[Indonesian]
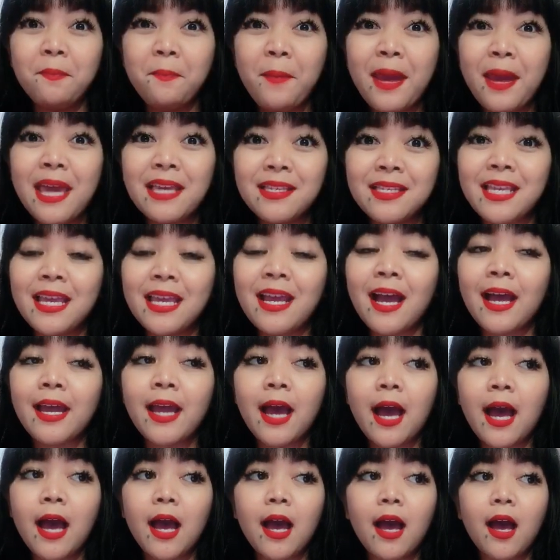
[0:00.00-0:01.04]

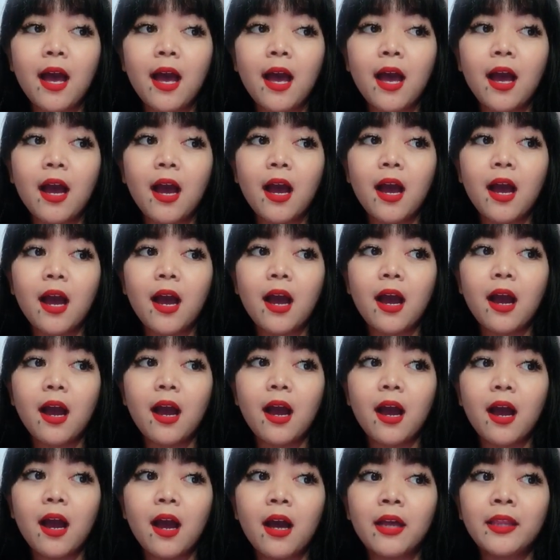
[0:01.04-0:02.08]
amazing kayak
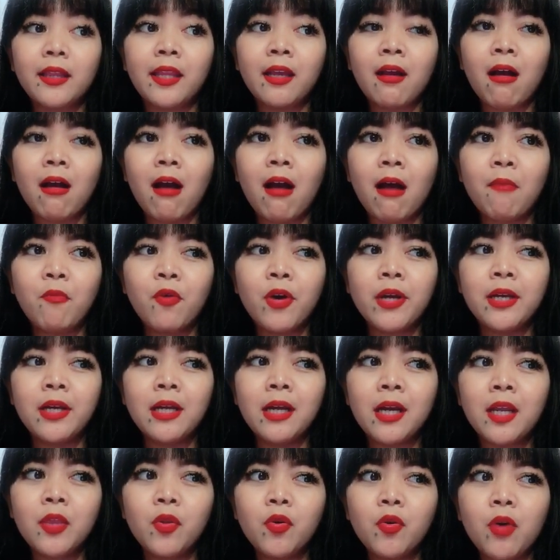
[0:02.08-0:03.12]
ketika
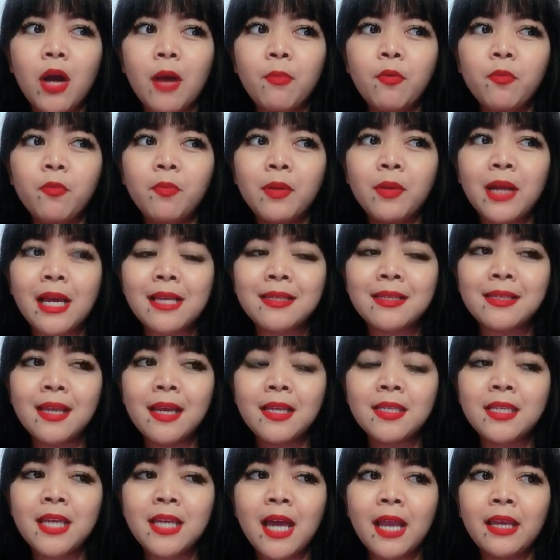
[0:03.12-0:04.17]
kamu ngedengerin tuh kamu
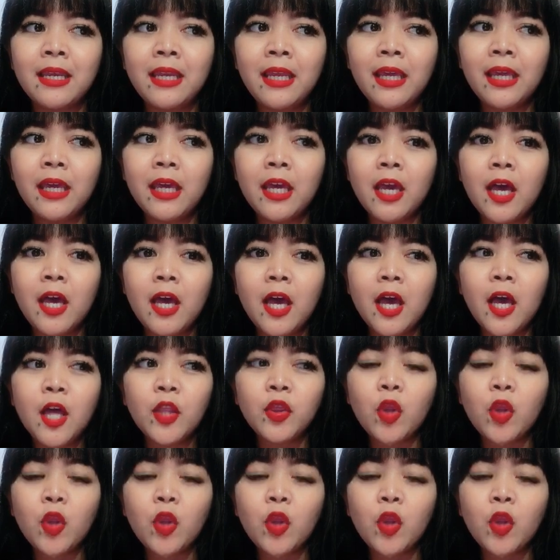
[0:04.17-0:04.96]
berasa jadi